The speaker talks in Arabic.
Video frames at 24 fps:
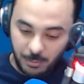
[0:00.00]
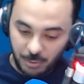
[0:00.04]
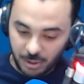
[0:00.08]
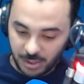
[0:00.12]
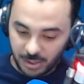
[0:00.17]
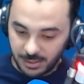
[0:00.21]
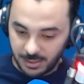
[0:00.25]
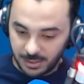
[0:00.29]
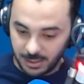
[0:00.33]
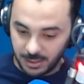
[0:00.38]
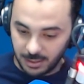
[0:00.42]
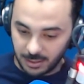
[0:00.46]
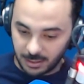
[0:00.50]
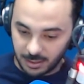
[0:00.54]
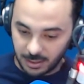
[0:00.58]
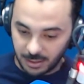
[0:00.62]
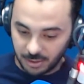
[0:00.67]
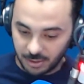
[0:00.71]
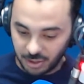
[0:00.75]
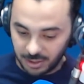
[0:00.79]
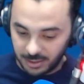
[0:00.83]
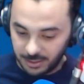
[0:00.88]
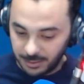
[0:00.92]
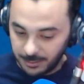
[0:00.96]
تصير
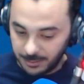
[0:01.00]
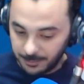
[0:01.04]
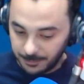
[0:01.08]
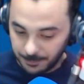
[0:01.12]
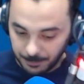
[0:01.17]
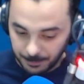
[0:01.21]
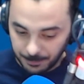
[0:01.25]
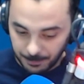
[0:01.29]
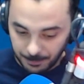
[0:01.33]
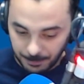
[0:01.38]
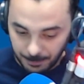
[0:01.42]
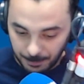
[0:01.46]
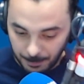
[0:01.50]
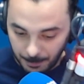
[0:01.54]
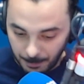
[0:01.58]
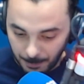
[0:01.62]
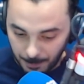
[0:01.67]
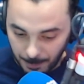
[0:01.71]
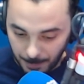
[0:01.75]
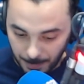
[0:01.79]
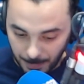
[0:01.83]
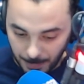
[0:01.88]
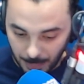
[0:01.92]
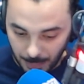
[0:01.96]
شادي في
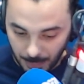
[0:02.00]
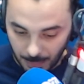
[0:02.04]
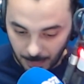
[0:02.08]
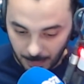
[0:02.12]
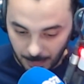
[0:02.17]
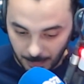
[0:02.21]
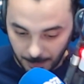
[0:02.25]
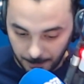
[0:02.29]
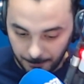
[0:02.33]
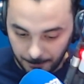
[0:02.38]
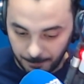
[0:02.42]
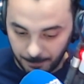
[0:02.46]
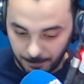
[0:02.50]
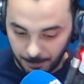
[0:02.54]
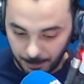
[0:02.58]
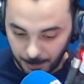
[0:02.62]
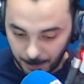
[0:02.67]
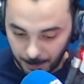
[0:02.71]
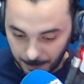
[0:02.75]
مدرسه حبيب بورقيبه